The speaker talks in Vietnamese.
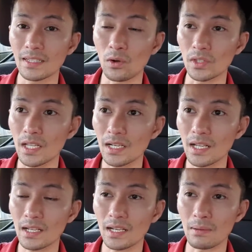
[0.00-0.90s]
Đầu tiên
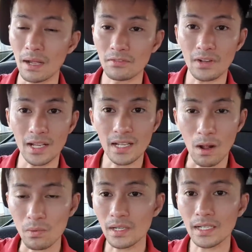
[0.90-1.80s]
đó là bạn phải
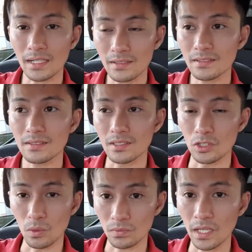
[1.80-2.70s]
học cái cách sử
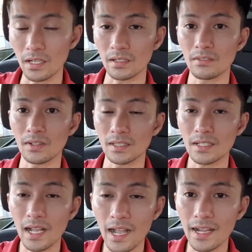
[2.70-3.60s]
dụng tiền, và
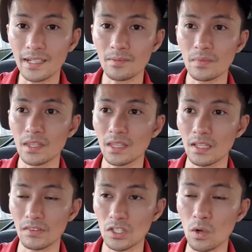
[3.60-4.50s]
thứ hai á
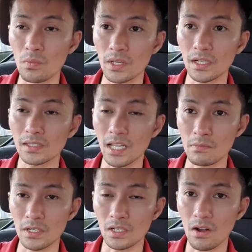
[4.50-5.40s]
thì phải dùng những cái
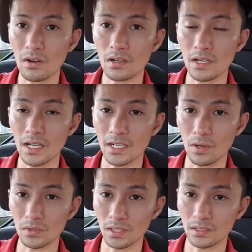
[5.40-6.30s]
tiền mình có đó để đi
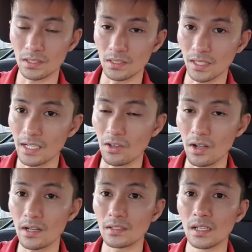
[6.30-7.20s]
đầu tư từ những cái nhỏ
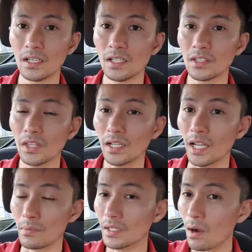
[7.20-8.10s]
hơn. Tiết
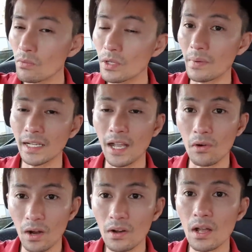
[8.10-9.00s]
kiệm nó không giúp bạn
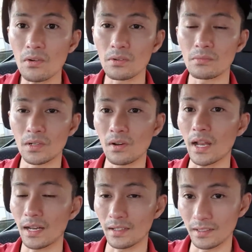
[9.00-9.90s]
giàu có đâu, mình nói
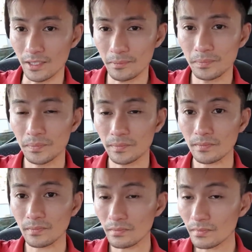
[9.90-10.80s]
lại lần nữa,
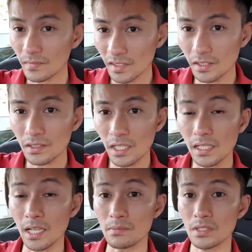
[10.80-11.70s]
nhưng
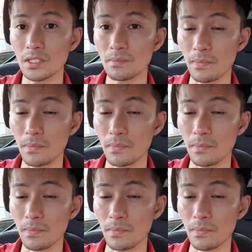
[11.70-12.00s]
tiết kiệm sẽ giúp